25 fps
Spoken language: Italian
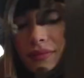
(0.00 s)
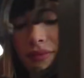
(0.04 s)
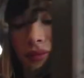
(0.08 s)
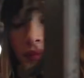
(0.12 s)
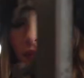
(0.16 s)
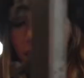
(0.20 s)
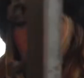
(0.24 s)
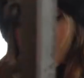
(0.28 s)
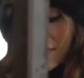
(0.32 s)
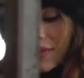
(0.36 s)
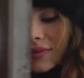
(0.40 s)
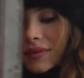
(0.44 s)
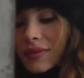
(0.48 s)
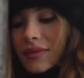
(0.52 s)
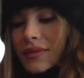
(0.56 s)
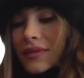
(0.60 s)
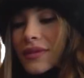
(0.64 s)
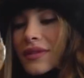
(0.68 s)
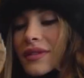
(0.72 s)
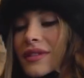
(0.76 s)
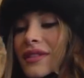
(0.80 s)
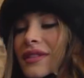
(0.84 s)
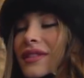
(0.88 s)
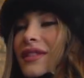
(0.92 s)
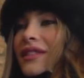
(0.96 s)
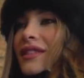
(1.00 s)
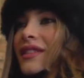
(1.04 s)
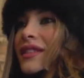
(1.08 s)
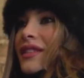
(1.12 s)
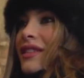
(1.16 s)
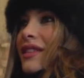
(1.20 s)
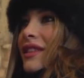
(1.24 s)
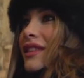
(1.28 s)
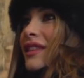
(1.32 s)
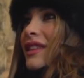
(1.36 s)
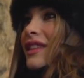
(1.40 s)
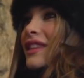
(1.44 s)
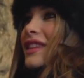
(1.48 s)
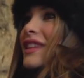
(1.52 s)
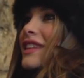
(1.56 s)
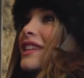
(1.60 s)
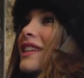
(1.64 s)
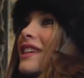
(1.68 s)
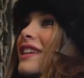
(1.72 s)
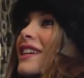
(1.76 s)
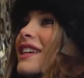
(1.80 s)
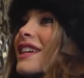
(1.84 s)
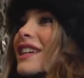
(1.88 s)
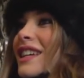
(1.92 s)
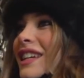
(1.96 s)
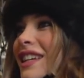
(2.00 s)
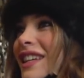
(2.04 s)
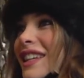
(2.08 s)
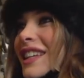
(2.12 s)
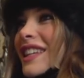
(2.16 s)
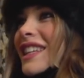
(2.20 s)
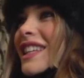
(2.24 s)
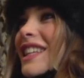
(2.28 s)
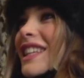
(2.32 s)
Medical Laser. Qui sono